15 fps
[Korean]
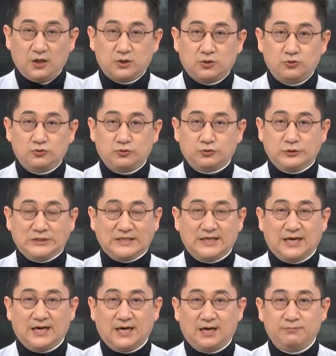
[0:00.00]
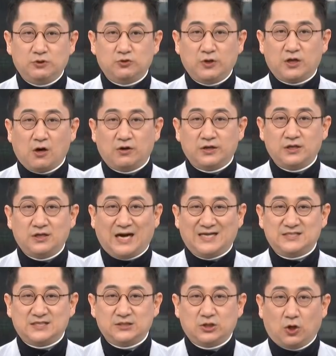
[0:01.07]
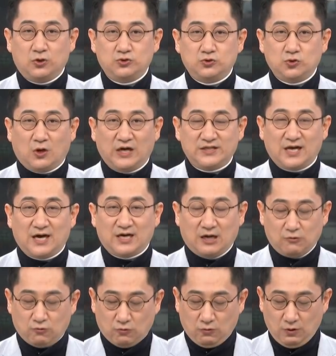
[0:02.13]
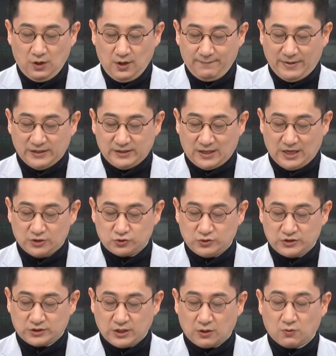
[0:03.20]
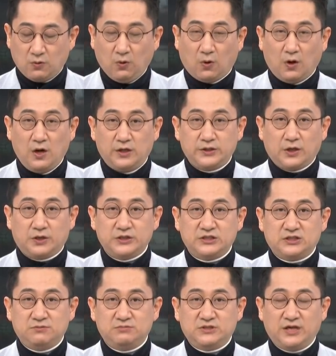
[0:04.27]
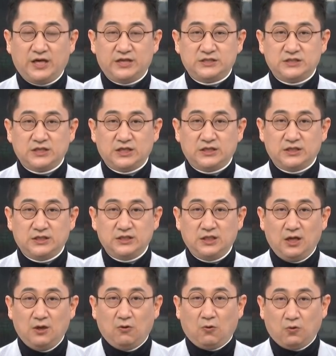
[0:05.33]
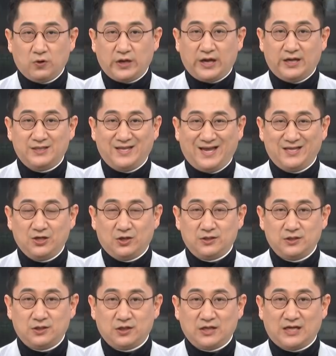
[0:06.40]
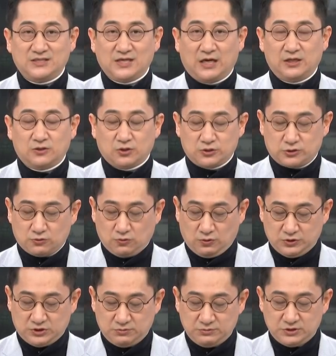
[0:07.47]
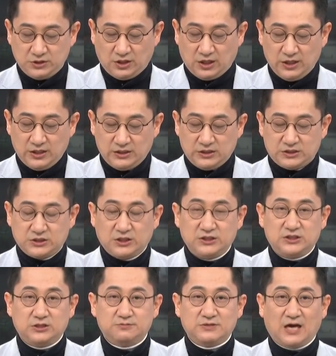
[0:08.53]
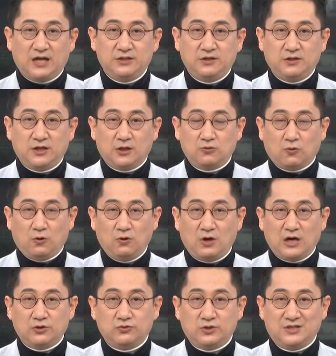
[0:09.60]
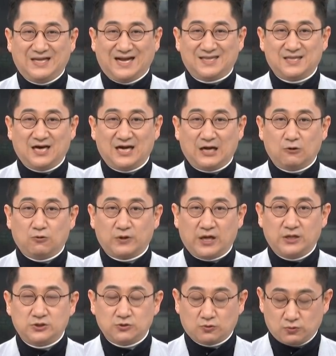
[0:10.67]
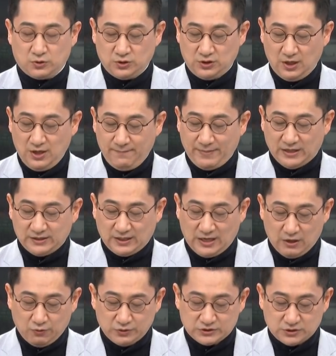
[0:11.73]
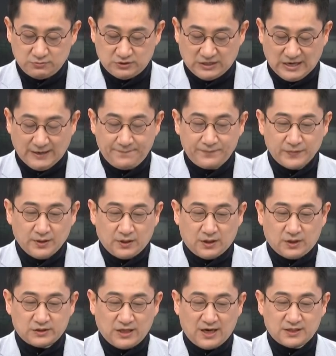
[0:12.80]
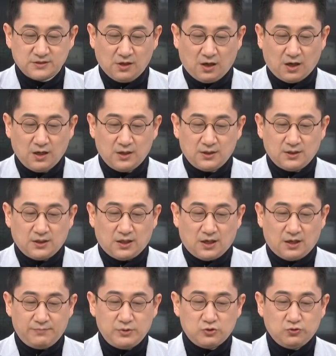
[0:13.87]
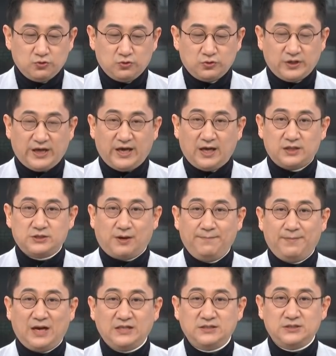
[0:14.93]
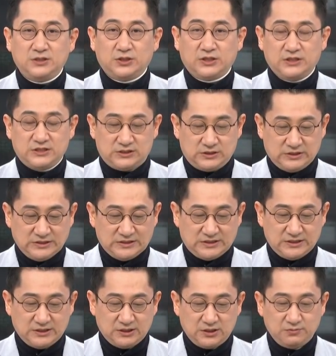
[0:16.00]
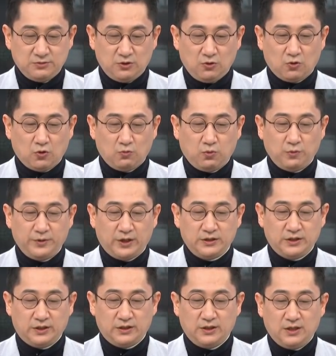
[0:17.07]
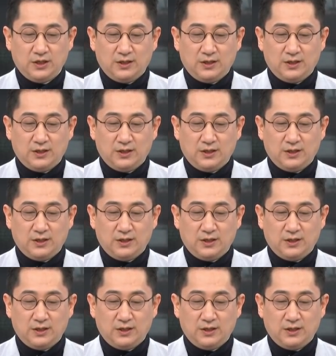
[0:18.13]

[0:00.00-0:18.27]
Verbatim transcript: 결국은 어, 미국의 경기는 아직은 견 견조하다라고 판단을 할 수 있겠고 경기 침체 시기는 올해 내년 일어나지 않을 것이고 심지어 2024년에도 올 확률이 낮다라고 개인적으로는 판단하고 있습니다. 어, 따라서 어, 미국의 전반적인 증시 흐름을 놓고 보면은